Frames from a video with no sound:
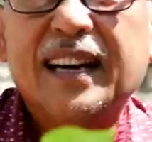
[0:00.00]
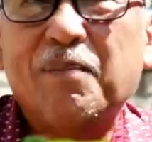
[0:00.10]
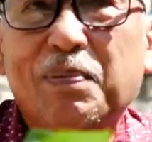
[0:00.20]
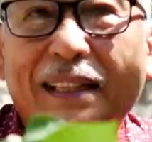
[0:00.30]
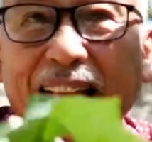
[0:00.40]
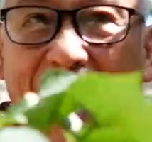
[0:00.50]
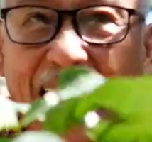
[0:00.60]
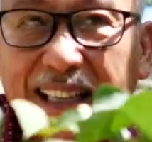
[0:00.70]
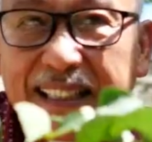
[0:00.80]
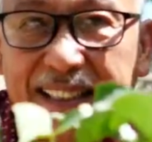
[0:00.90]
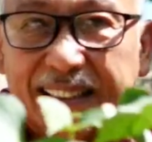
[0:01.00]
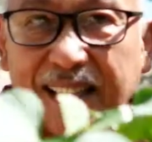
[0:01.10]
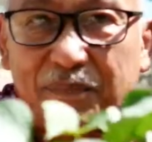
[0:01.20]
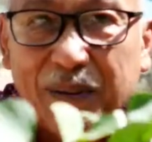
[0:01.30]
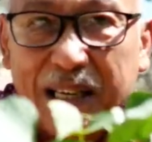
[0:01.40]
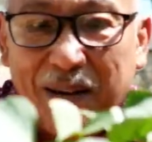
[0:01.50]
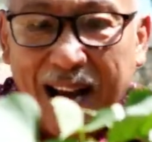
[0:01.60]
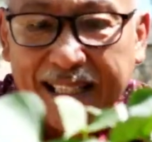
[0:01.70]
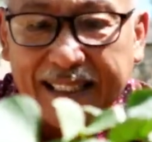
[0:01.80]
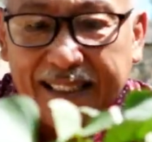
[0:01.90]
empat hari sampai lima
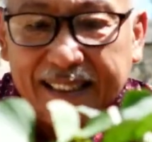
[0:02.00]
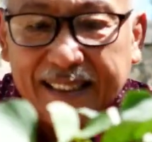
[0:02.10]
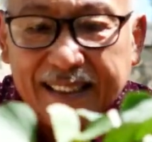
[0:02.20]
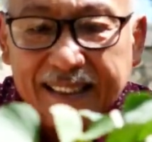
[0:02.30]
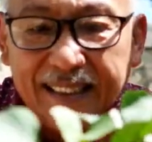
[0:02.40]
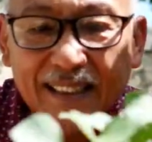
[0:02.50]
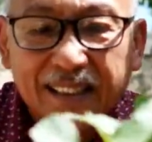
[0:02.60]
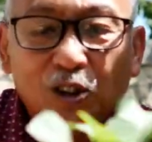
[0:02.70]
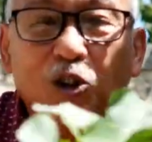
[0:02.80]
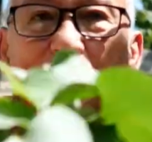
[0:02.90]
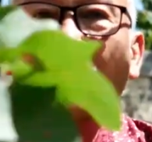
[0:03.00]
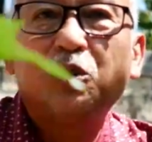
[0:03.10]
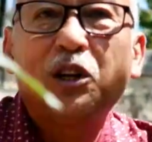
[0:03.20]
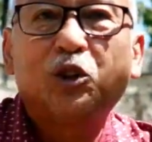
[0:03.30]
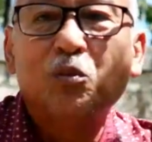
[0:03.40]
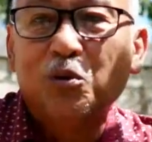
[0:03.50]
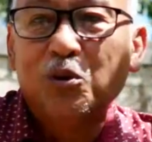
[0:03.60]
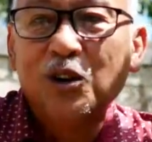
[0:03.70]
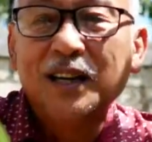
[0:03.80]
hari, ubinya sudah tumbuh.